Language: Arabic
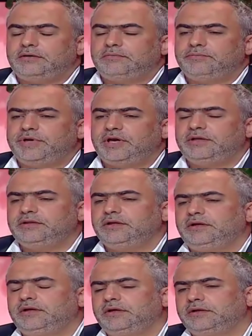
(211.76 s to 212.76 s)
بهيدي
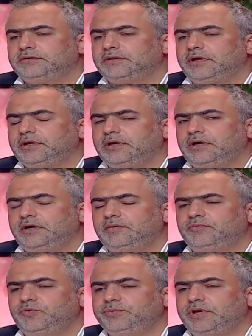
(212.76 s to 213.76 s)
الطريقه
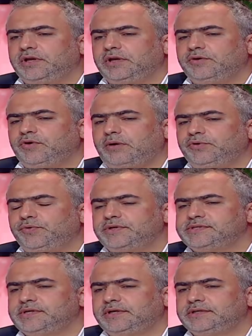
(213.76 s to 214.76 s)
ممكن انه عم
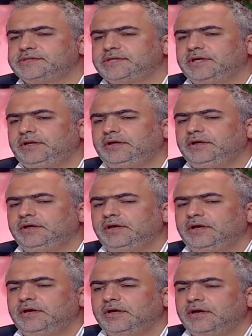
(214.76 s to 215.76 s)
نوصل رساله
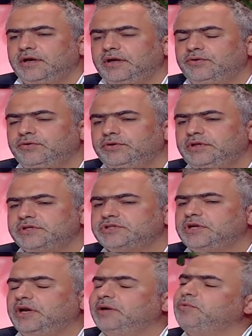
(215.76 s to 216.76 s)
انه
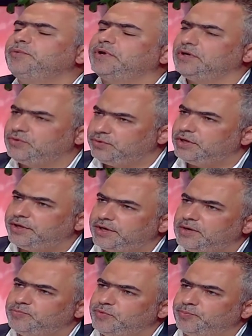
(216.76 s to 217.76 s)
قديش نحن ممكن نكون
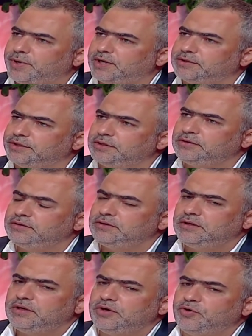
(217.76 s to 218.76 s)
قراب من بعضنا
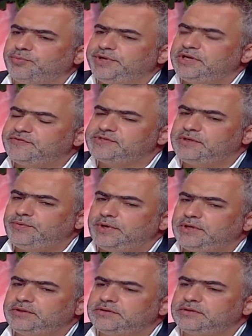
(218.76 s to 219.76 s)
وبنفس
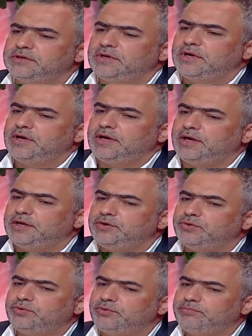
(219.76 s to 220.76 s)
الوقت
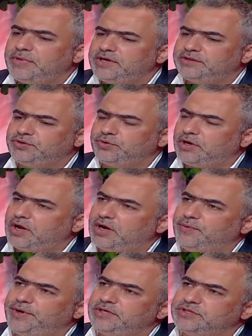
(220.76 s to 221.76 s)
انه ما نترك
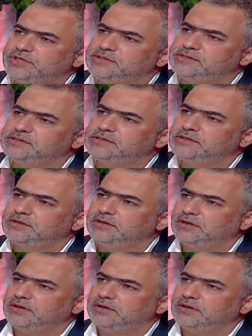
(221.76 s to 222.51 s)
الحواجز